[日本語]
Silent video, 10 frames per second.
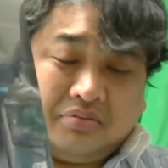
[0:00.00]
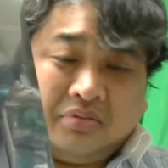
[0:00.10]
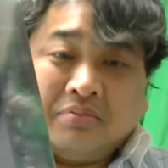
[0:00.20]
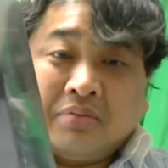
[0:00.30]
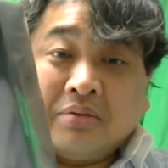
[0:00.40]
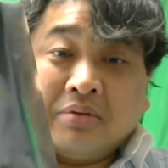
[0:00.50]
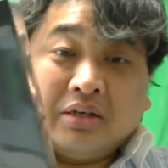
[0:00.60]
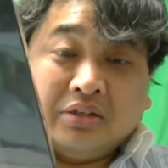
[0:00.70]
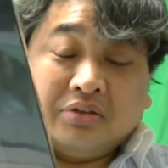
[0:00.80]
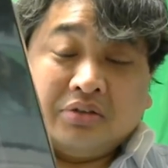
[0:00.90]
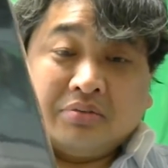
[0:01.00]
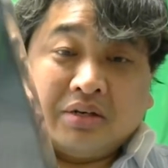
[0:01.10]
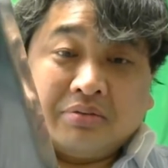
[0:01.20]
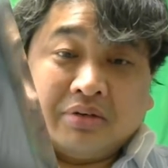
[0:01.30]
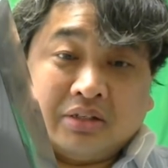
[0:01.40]
毎晩 YouTube
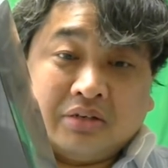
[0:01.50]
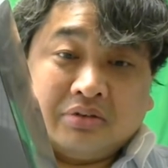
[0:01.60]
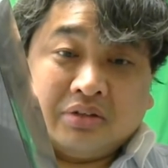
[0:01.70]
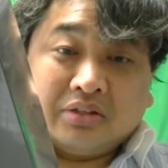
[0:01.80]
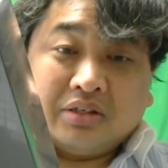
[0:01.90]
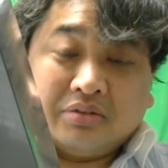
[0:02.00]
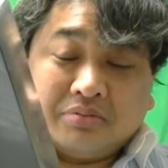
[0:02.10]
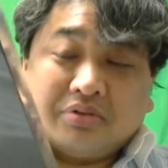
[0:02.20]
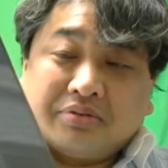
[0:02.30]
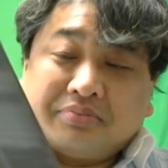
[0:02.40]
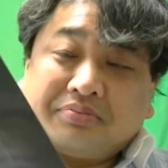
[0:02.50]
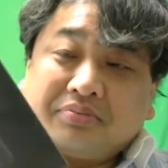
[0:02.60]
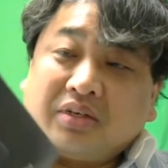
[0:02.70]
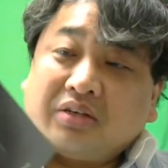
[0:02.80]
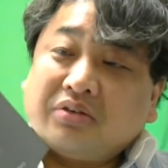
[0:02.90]
ライブやってるんですけども、
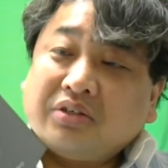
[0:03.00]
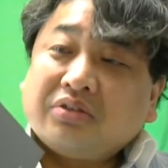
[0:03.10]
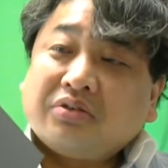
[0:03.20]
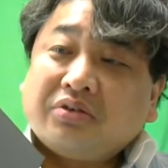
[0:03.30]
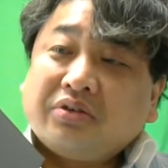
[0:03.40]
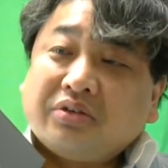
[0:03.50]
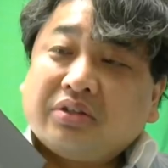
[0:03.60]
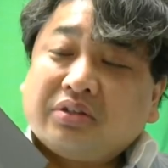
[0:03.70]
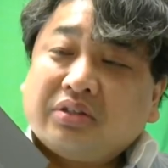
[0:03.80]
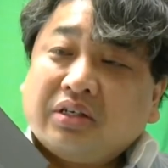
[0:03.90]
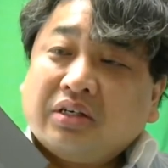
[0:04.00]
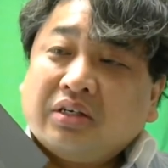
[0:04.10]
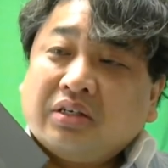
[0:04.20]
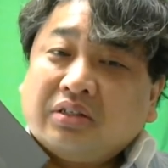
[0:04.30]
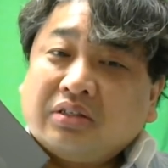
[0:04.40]
あの非常に好評です。
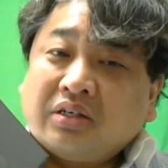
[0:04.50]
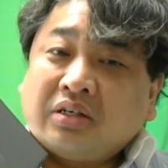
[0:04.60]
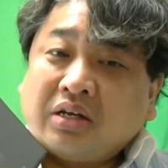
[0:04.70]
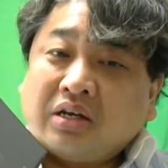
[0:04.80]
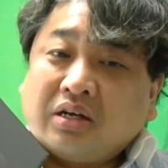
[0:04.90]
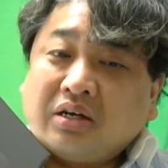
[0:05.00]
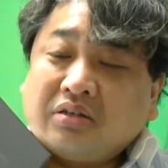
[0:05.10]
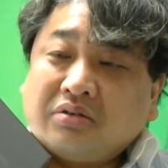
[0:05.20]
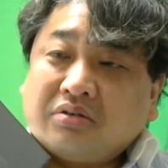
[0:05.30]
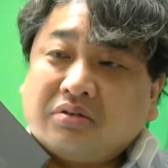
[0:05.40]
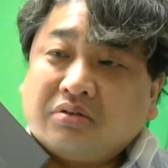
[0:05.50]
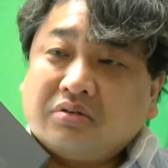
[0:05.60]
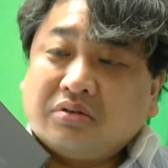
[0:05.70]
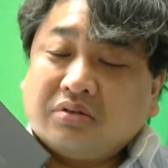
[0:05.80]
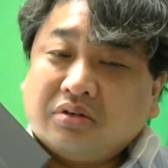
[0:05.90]
ただね、あ
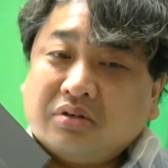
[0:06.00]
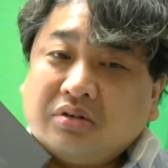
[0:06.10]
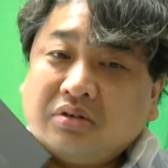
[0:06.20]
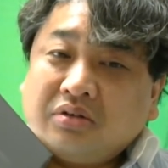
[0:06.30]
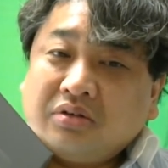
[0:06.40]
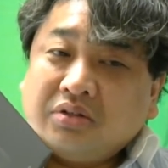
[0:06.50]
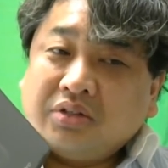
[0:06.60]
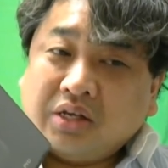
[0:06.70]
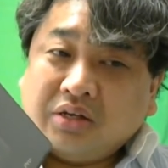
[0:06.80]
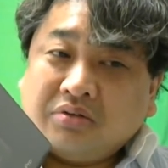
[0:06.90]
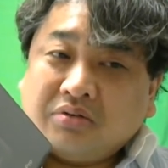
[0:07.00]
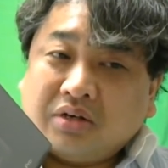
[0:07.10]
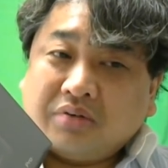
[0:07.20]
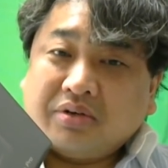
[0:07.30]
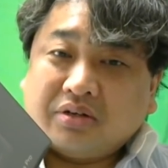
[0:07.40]
の、専用の
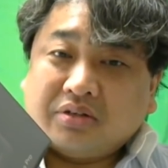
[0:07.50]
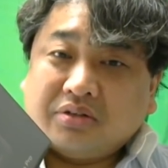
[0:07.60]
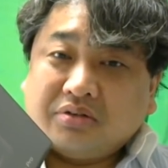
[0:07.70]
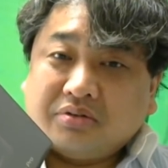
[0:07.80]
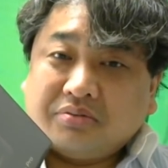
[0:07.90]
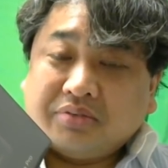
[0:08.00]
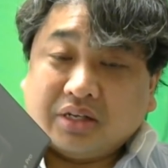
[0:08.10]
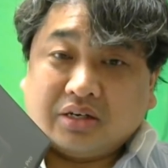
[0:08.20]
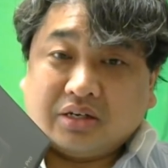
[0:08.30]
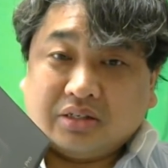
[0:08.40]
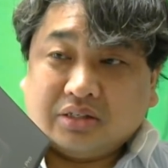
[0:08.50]
カメラが必要みたいな感じ